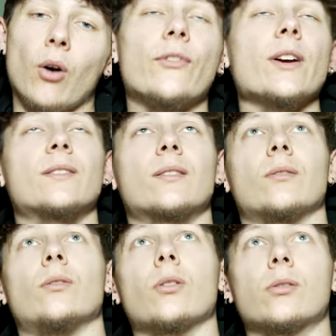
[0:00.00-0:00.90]
En
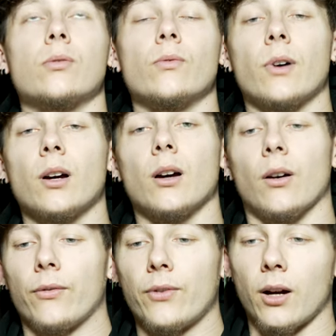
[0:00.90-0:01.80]
fait, lorsqu'on
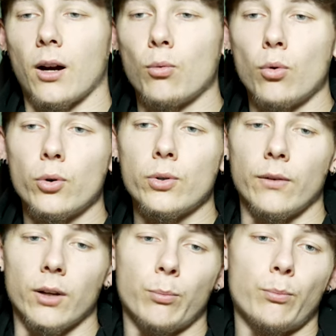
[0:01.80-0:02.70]
va faire un WOD
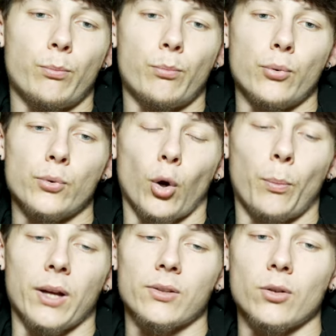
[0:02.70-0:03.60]
avec
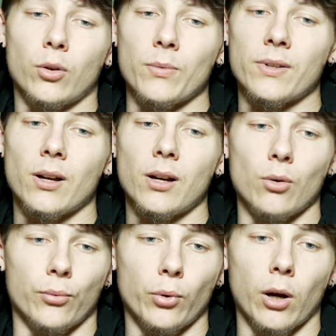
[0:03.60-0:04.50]
plusieurs personnes comme
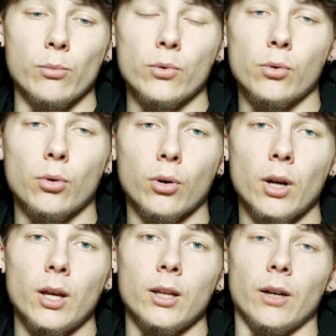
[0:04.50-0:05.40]
ça au fur et à mesure,
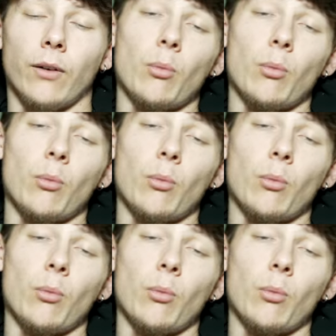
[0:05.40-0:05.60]
il y a